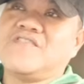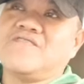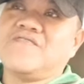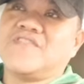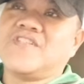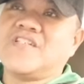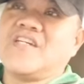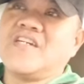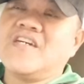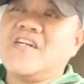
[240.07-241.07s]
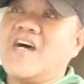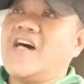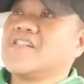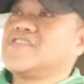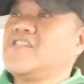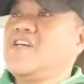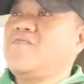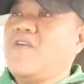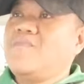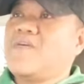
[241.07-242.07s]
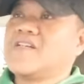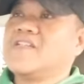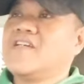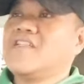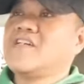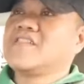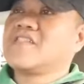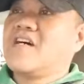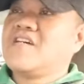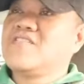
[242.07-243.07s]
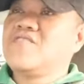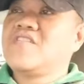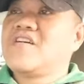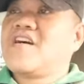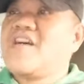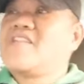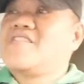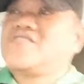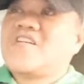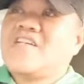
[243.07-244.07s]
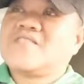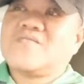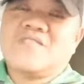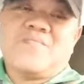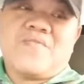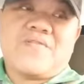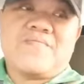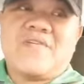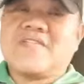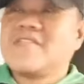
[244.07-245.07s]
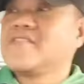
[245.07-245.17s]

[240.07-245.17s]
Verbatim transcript: University. Actually, way back then, it's uh, New Era College High School Department.